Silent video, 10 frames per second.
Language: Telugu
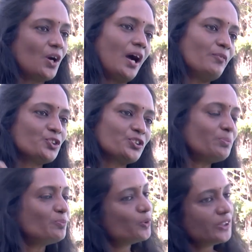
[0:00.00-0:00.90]
సో అవి
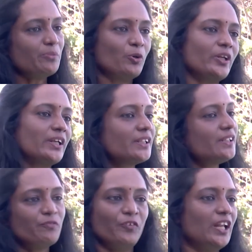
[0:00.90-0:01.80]
వచ్చినప్పుడు ముందే బోట్ ఎక్కితే
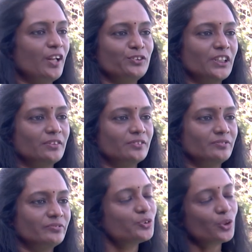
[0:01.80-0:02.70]
నేను ఫెయిల్ అవుతాను
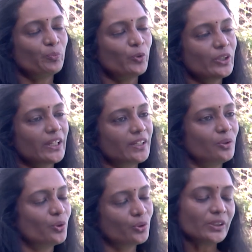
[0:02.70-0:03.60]
సో బోట్
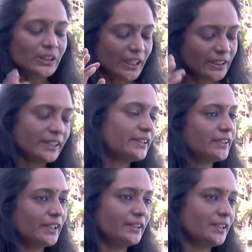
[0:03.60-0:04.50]
ఎక్కకూడదు ఏదైతే
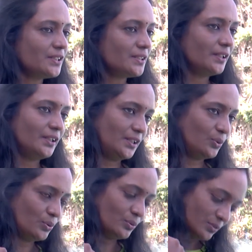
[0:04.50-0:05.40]
అదైందని నేను